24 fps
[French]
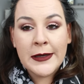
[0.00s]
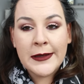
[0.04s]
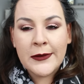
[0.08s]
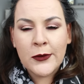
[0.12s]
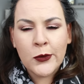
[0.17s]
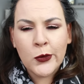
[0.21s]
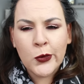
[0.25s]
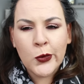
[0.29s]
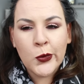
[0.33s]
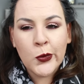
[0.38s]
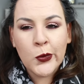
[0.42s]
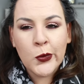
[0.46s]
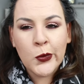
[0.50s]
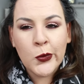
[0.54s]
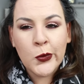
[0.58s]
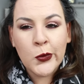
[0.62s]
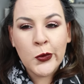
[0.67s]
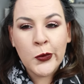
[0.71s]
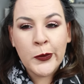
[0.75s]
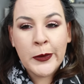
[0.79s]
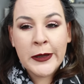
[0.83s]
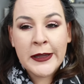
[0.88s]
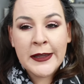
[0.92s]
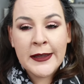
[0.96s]
et de,
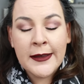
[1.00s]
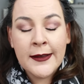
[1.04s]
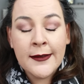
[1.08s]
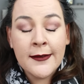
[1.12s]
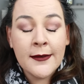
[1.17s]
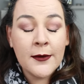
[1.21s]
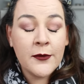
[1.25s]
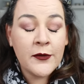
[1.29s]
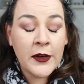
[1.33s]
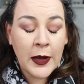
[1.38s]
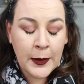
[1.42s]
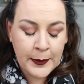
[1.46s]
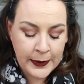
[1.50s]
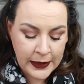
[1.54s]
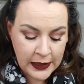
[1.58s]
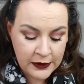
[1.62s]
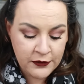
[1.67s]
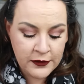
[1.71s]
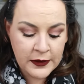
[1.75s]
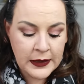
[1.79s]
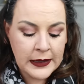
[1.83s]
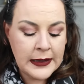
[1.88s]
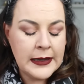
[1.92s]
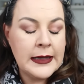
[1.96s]
bêtises. Enfin
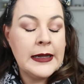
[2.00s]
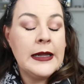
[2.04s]
bref.